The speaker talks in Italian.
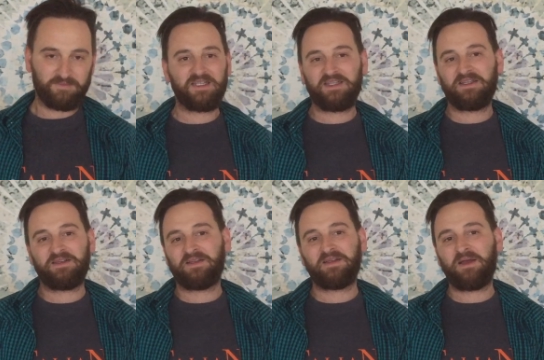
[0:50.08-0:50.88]

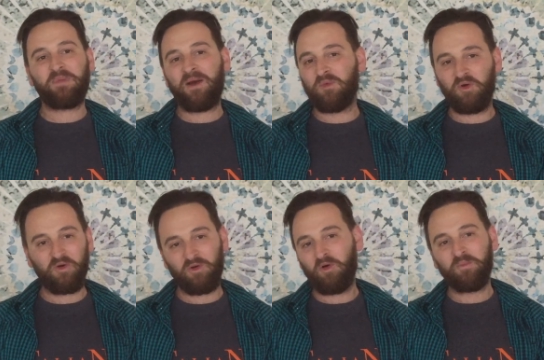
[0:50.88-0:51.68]
Eh,
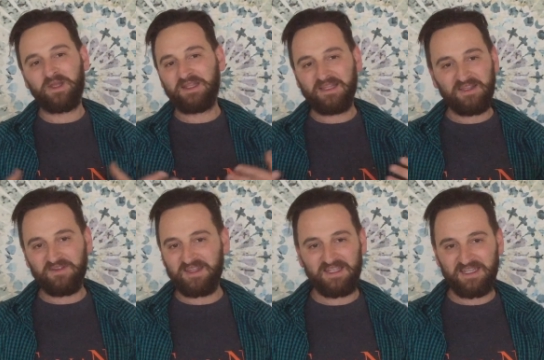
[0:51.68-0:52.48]
abbiamo
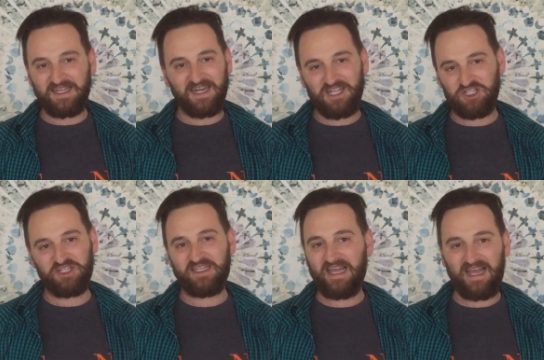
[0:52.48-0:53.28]
obiettivi di
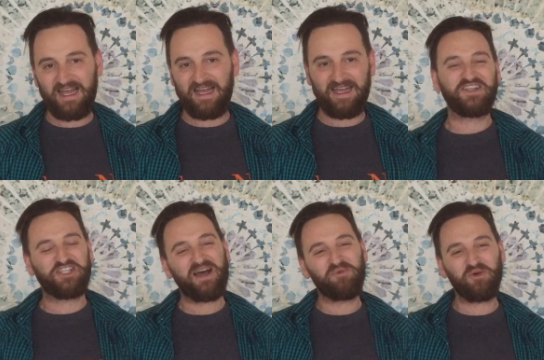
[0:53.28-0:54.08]
crescita,
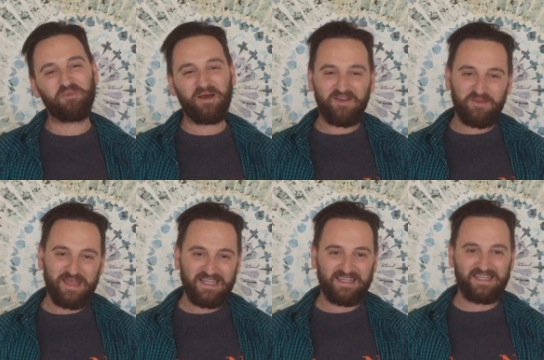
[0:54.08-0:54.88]
facciamo
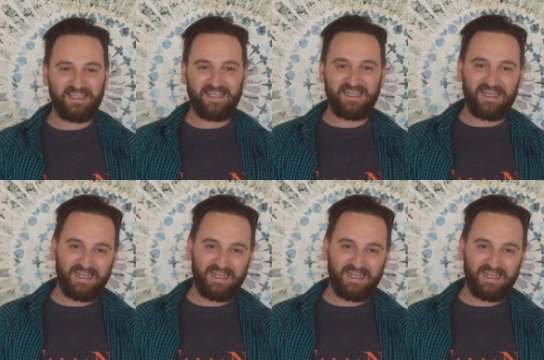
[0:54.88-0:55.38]
pavimenti in